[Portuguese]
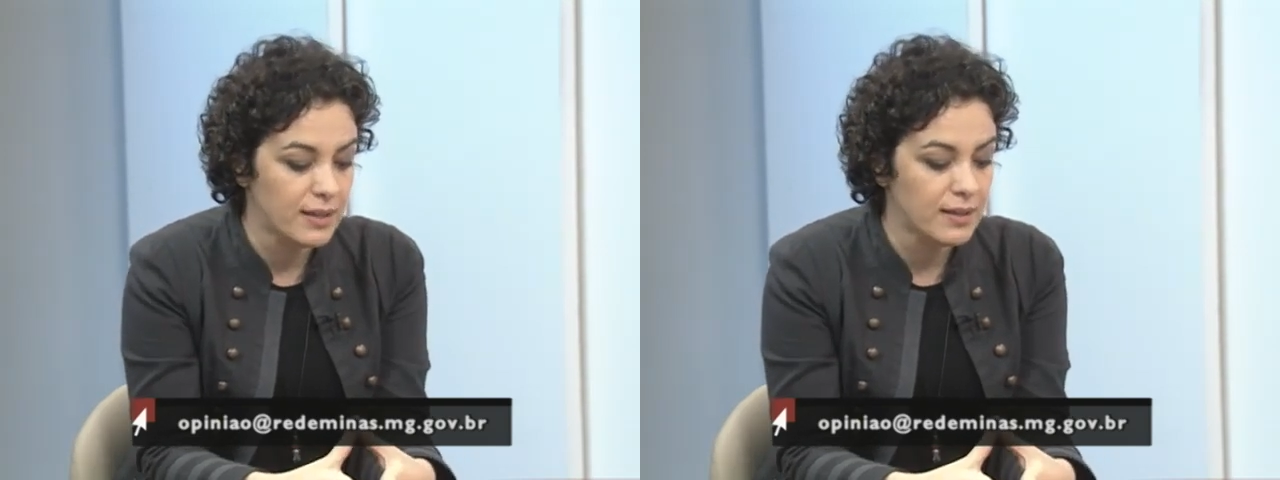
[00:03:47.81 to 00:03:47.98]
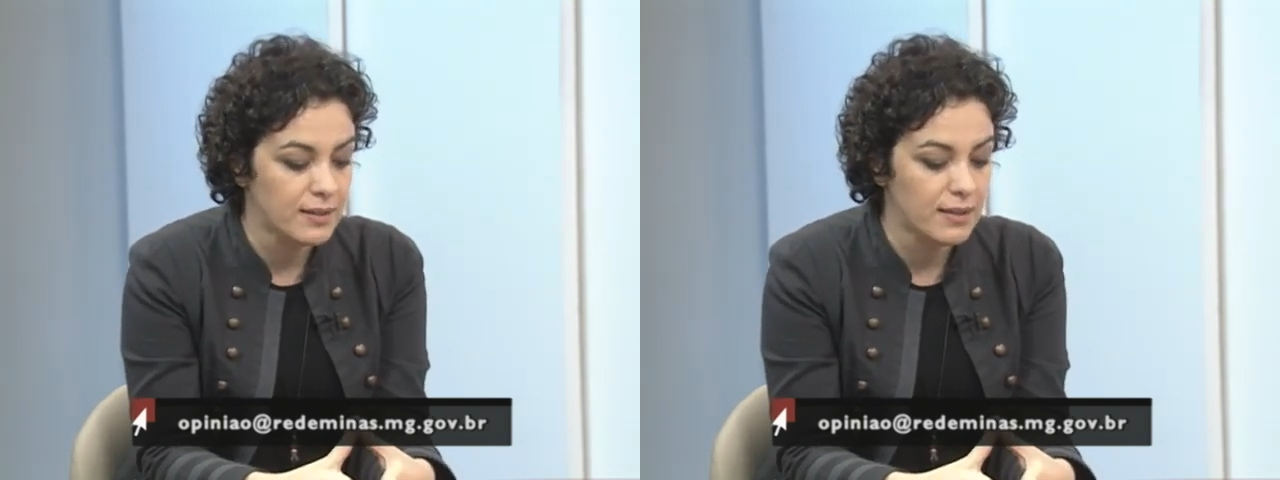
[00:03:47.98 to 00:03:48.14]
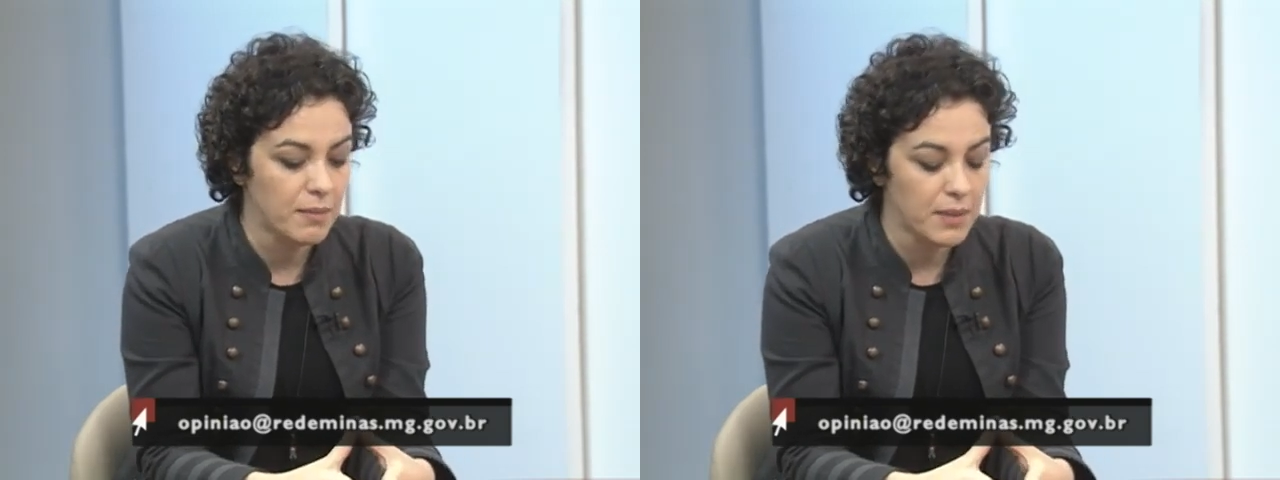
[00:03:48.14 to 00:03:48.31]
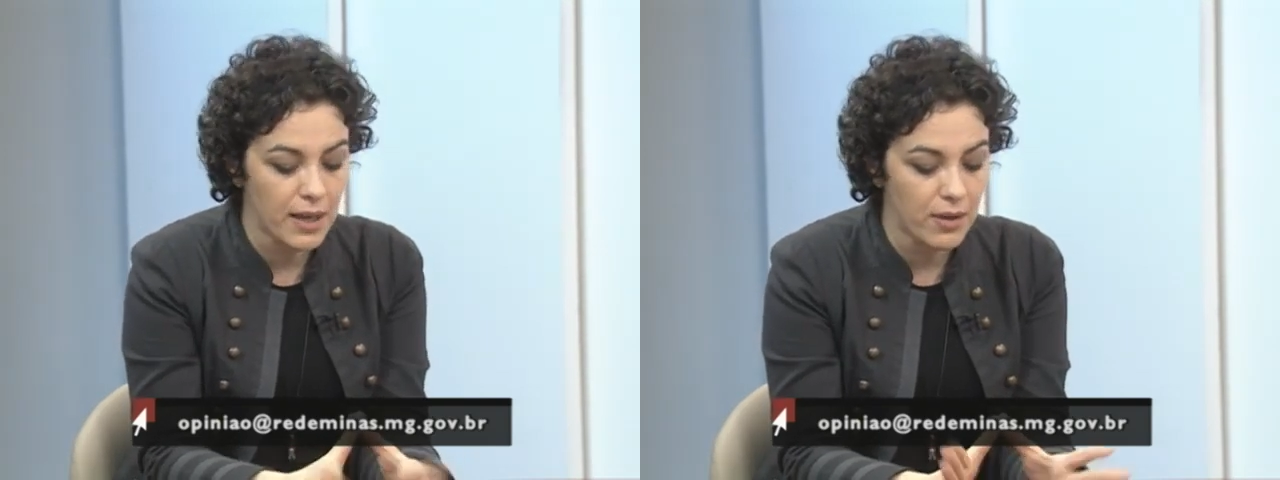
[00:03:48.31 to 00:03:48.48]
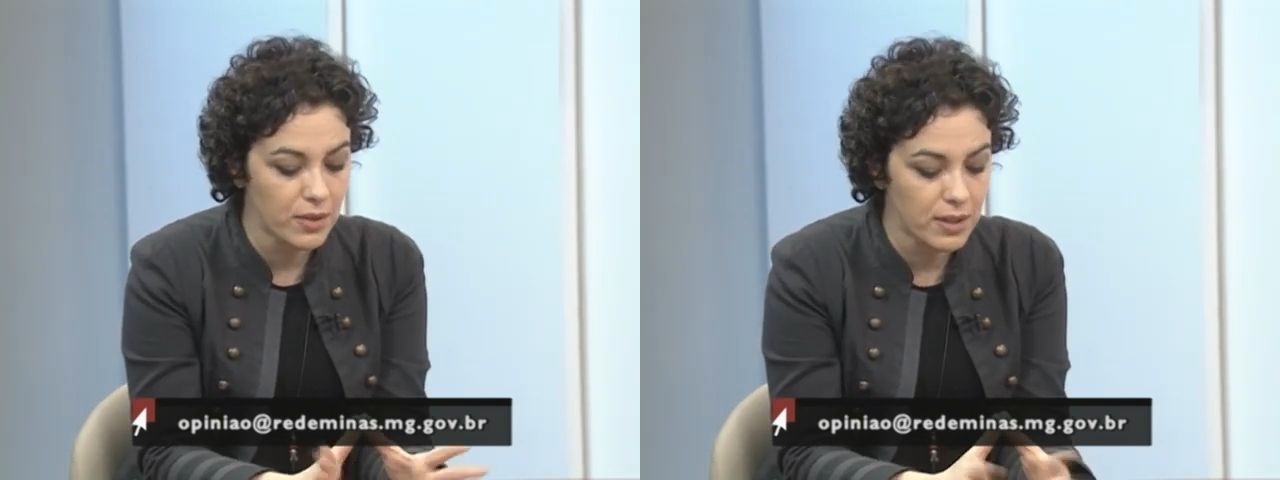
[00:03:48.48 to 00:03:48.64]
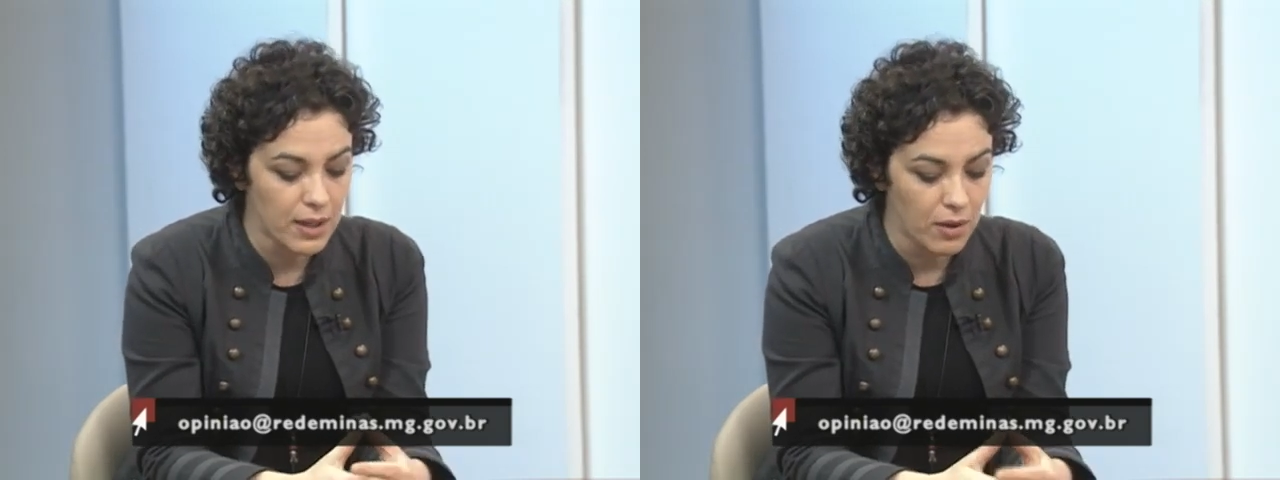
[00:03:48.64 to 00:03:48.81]
nesse seminário
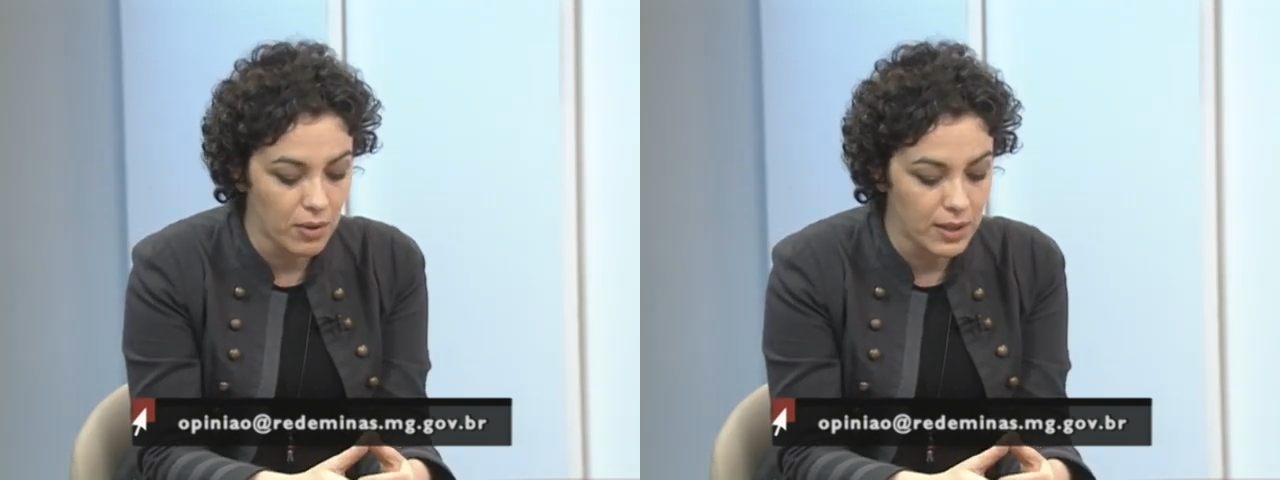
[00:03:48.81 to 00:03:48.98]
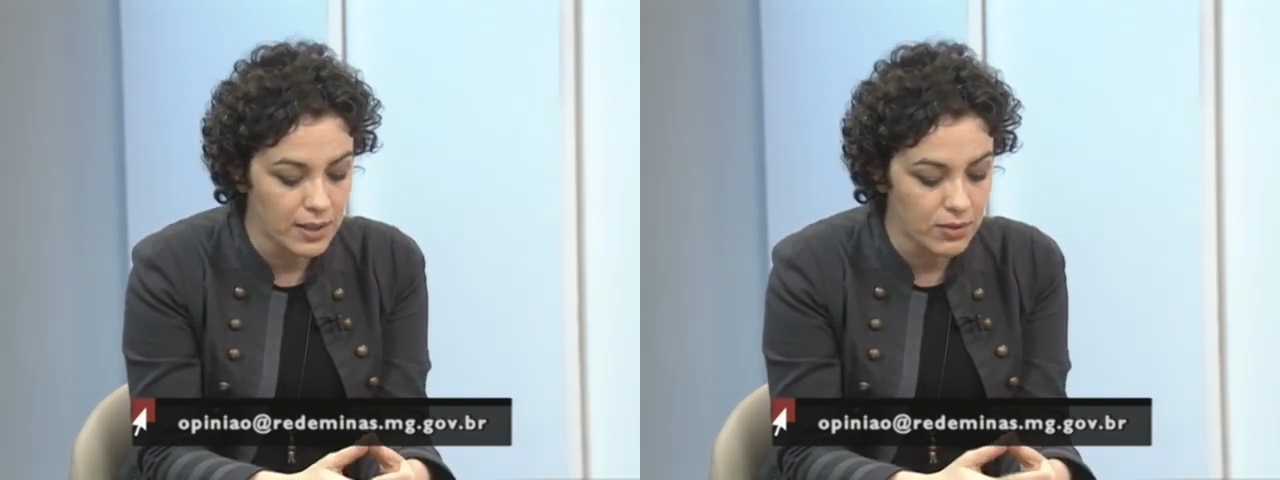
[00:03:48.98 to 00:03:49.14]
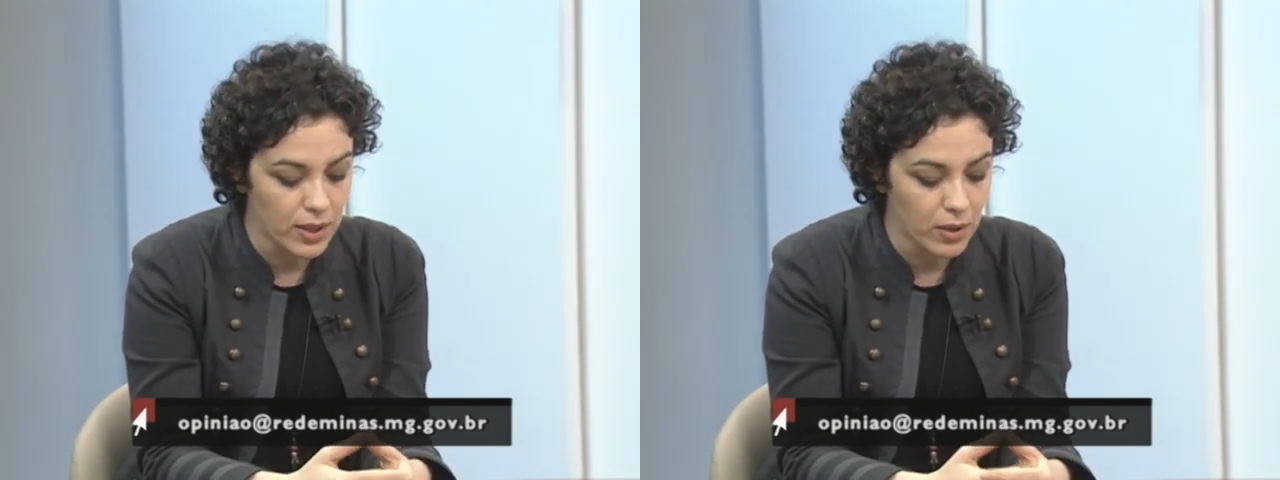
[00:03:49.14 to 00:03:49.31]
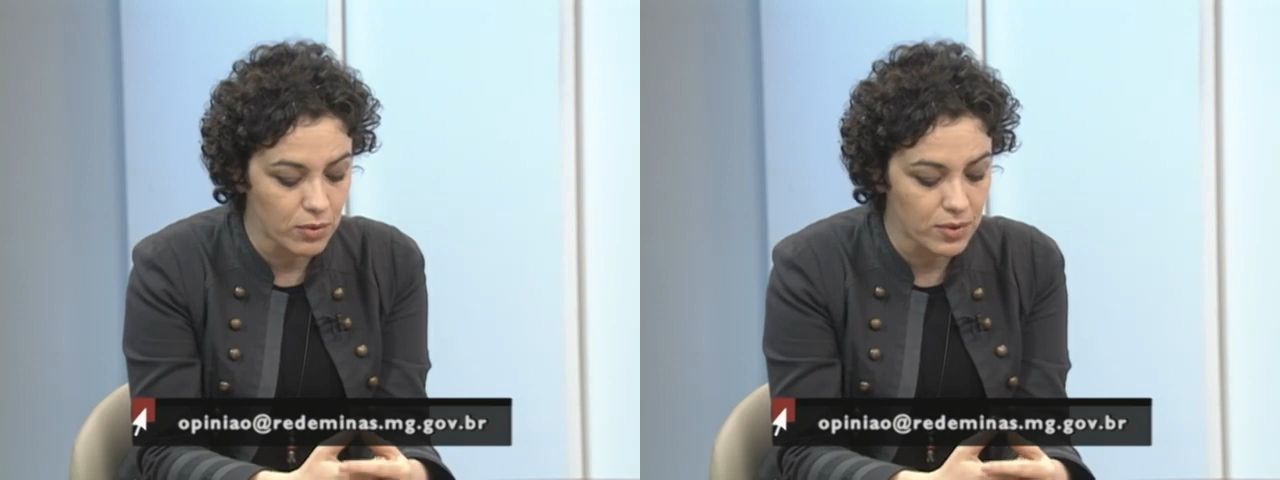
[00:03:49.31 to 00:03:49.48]
que está rolando uhum. aí com uhum.